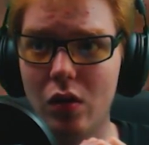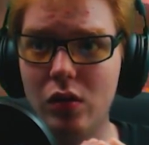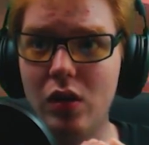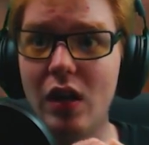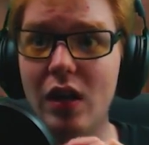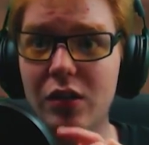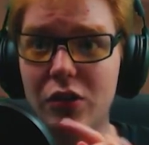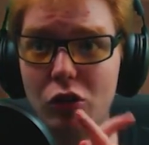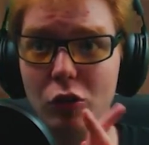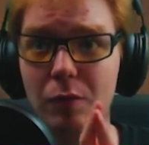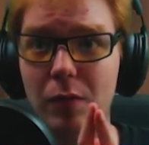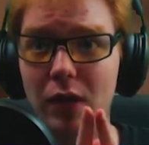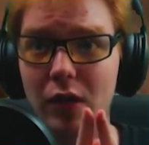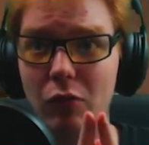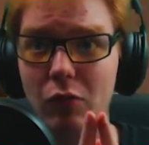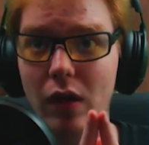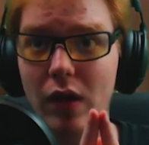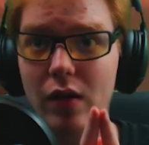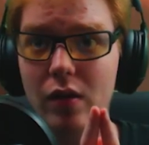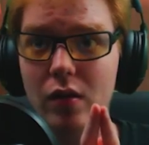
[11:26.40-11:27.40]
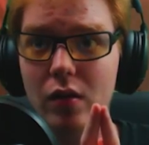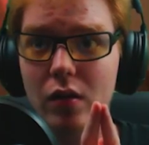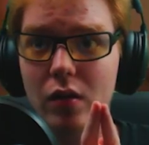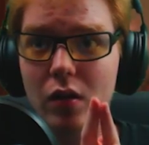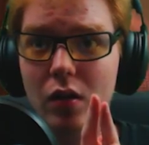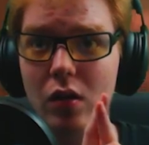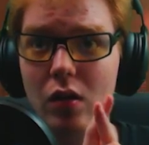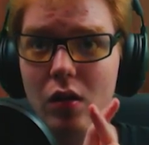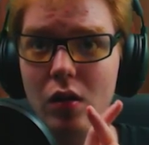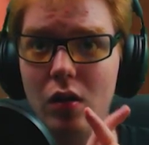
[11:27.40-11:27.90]
Teraz się odpaliła.
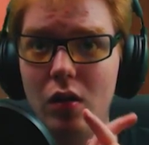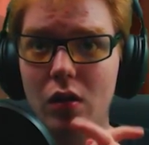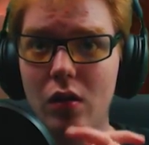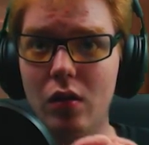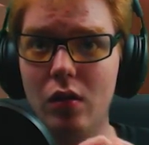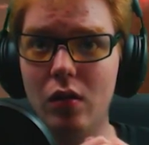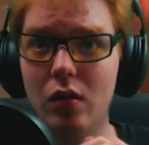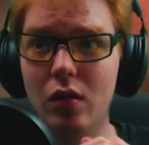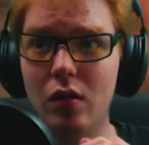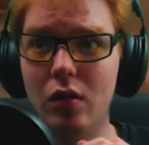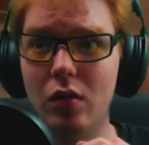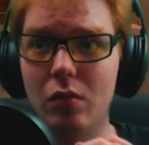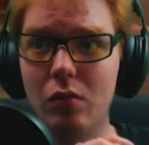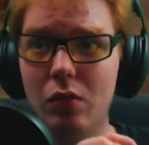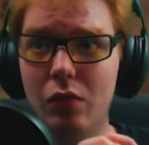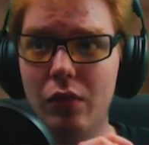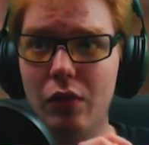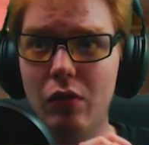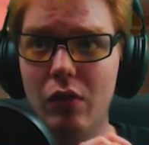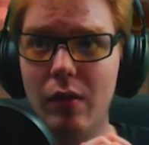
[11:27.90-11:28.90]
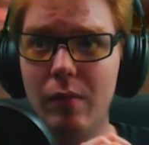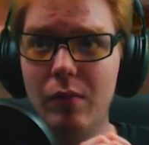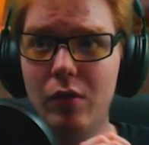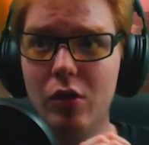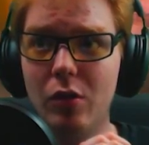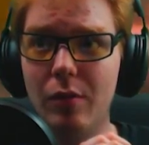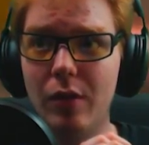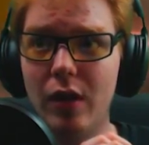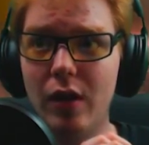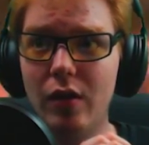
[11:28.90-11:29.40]
Mówiłem,
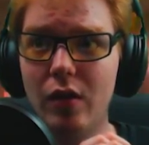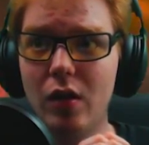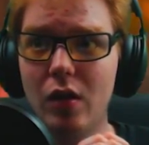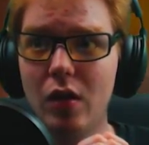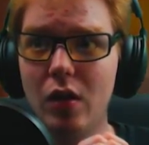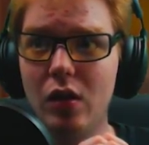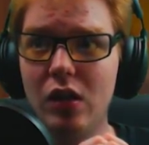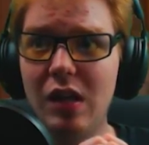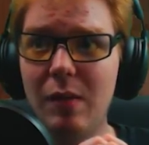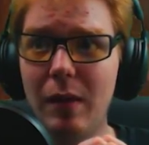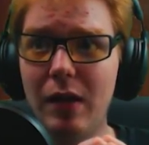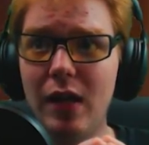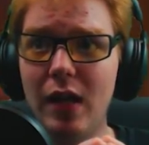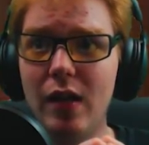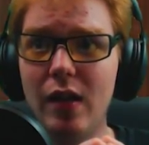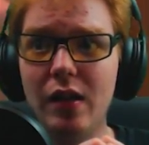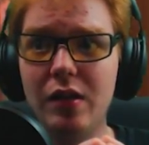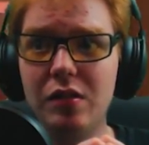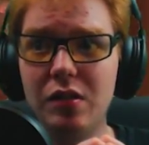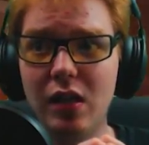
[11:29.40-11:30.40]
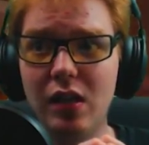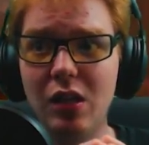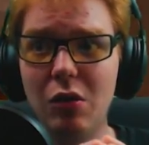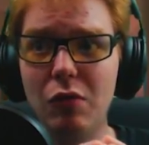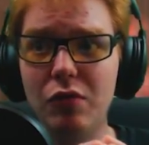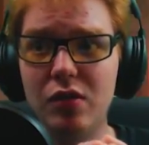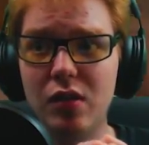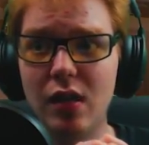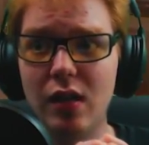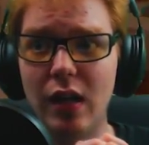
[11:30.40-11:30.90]
dobra. Nie ma lalek,
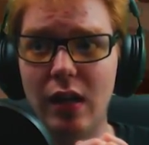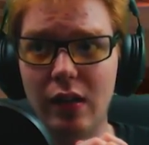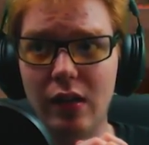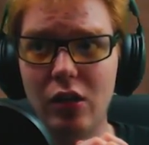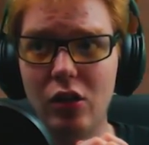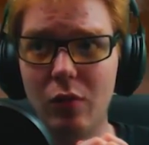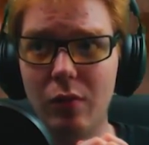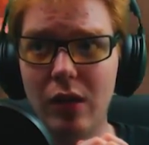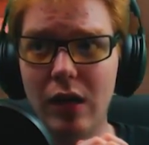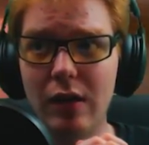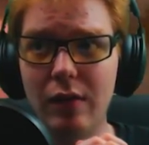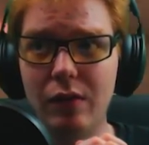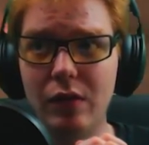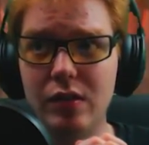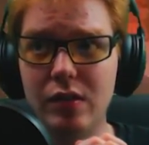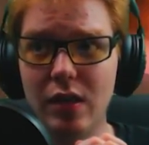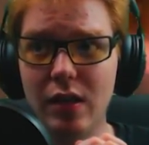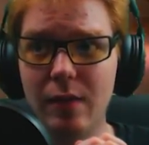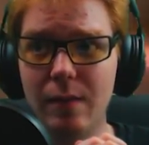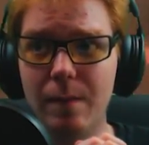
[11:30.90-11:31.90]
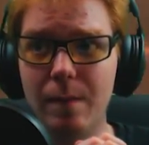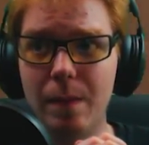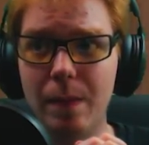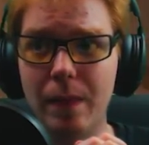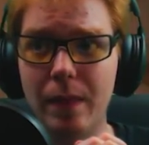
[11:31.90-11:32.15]
zniknęły wszystkie lalki, dobra, widzę.